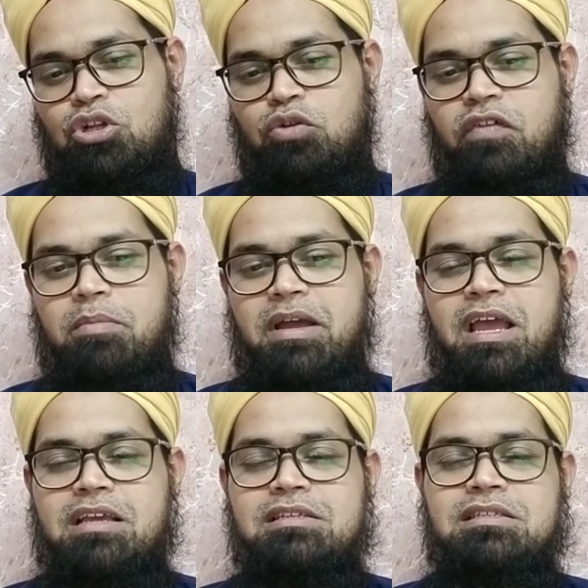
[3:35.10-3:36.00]
तो फरमाया
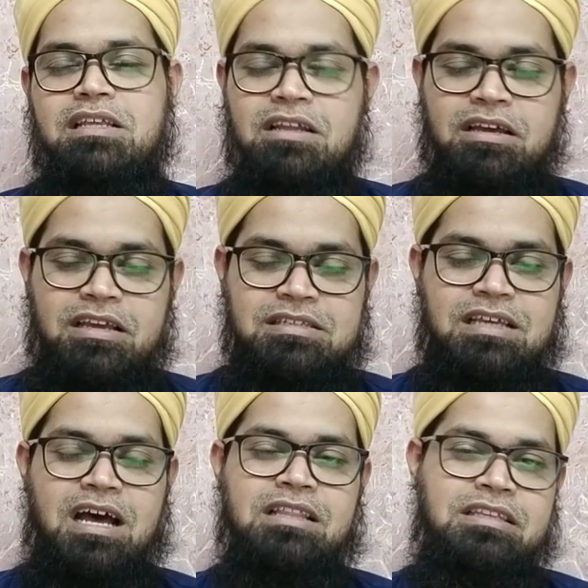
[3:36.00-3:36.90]
कि सिद्क के
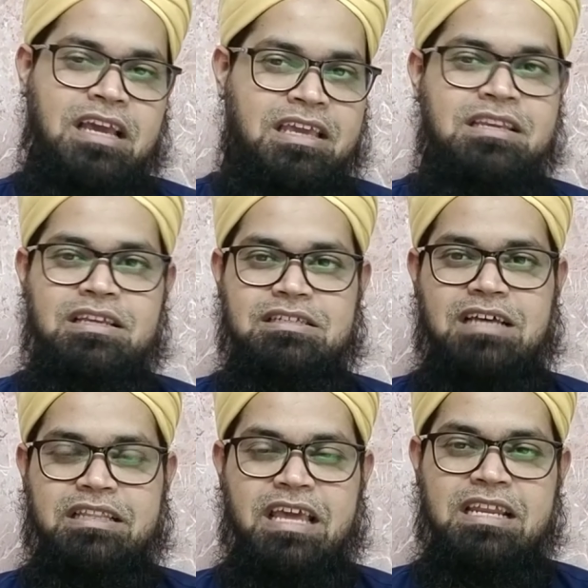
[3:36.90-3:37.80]
साथ यकीन के
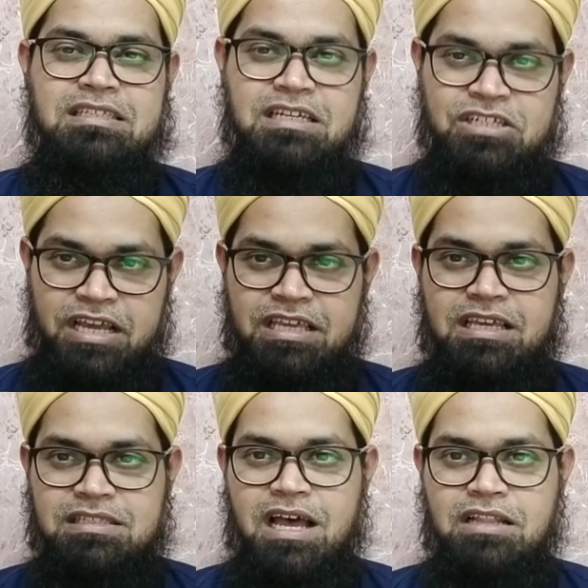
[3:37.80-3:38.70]
साथ यानी सच्चाई के
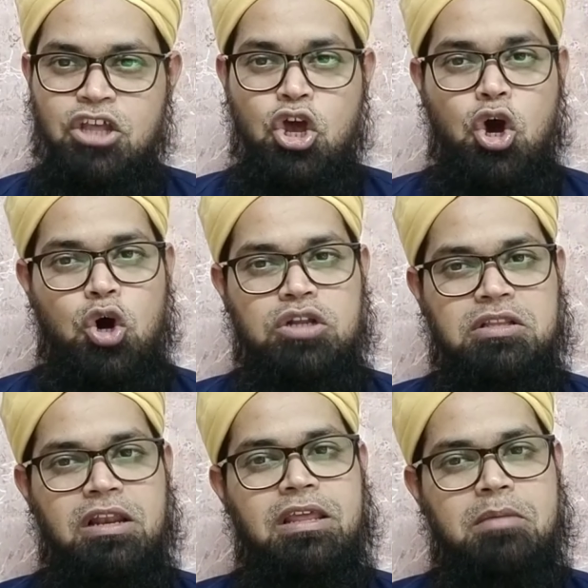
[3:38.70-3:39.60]
साथ और
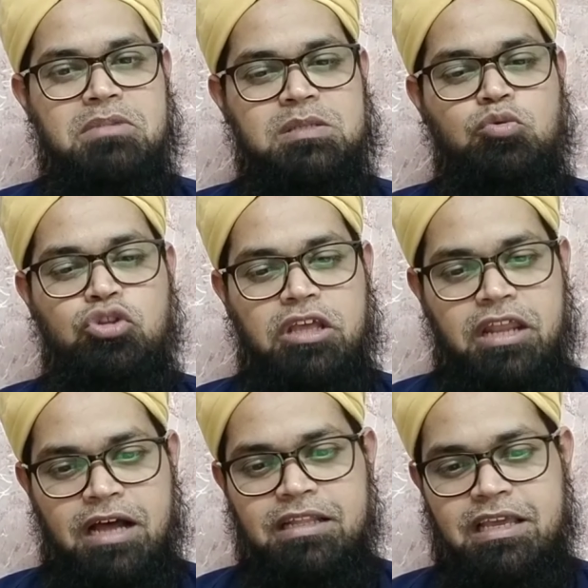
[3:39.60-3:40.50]
दिल के मजबूत
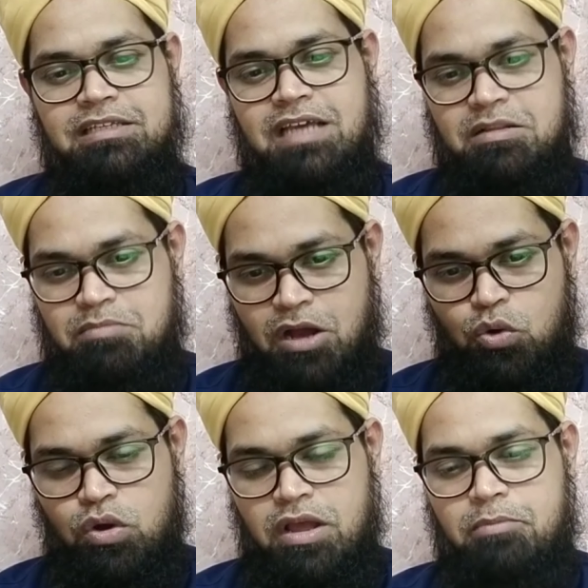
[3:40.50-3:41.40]
इरादे के साथ
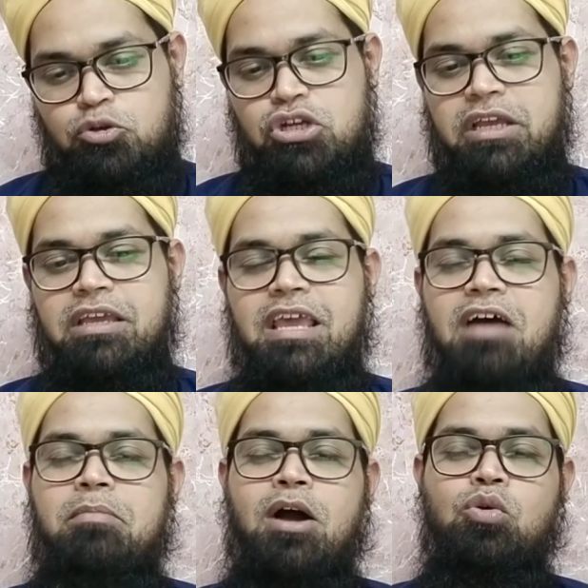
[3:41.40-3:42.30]
मांगो पूछा कि क्या
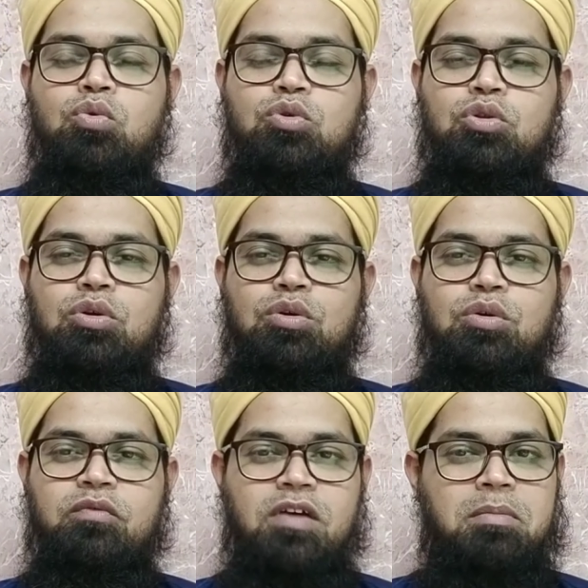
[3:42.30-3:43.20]
मांगूँ
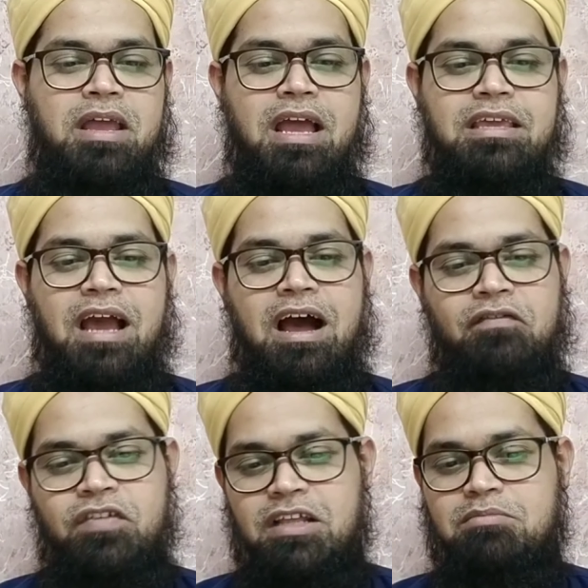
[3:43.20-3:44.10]
फरमाया कि
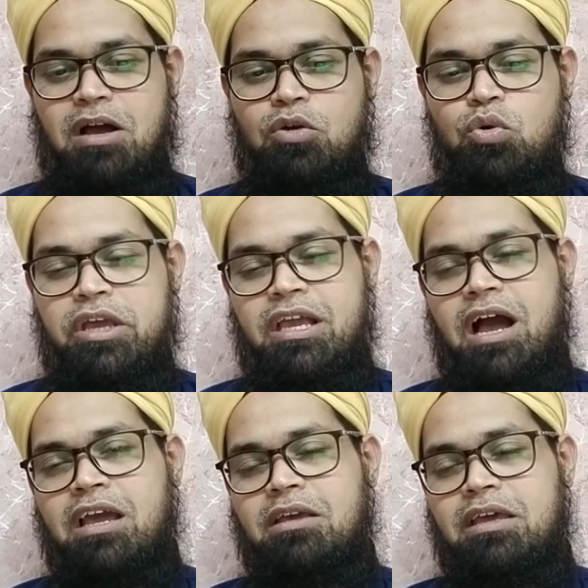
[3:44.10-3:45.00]
आफ़ियत मांगो एक
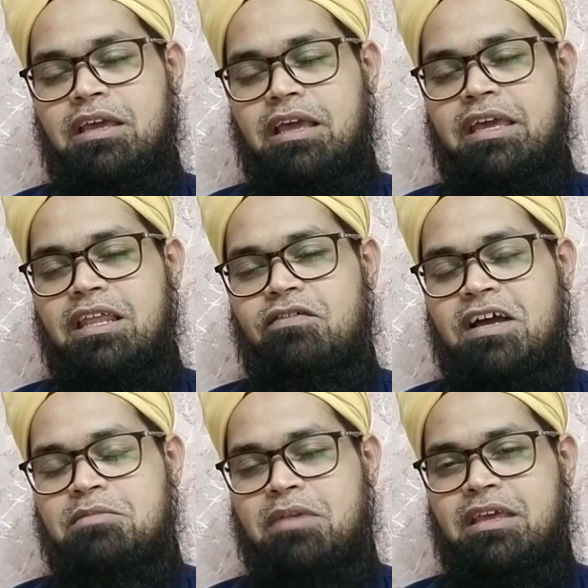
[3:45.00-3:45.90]
आखिर एक एक
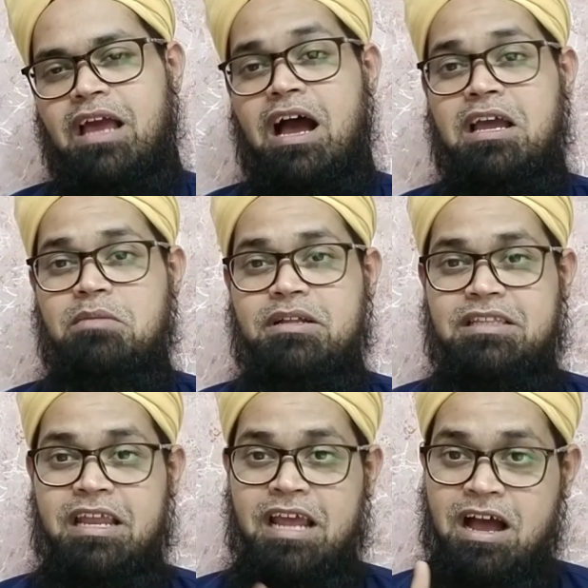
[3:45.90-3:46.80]
रिवायत में है कि आखिबत
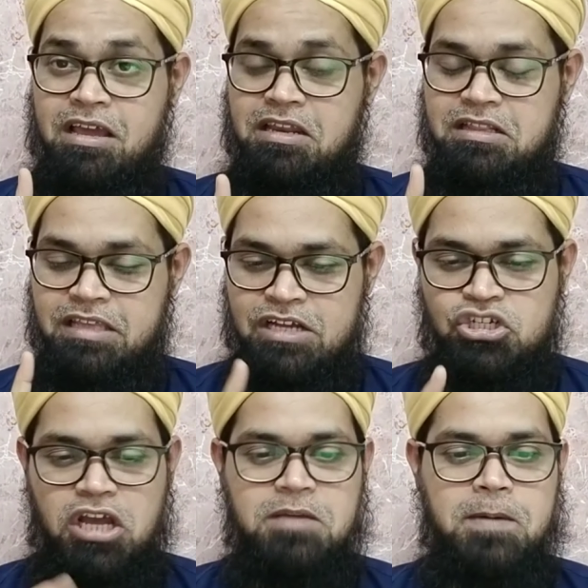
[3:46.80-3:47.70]
यानी आखिरत की
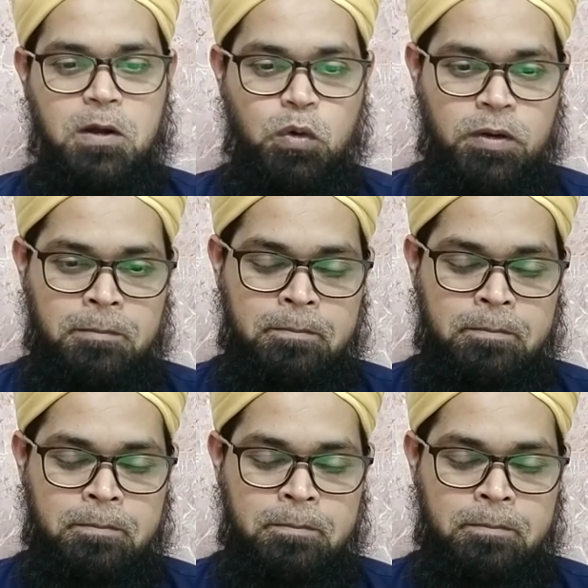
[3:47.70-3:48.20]
अच्छाई मांगो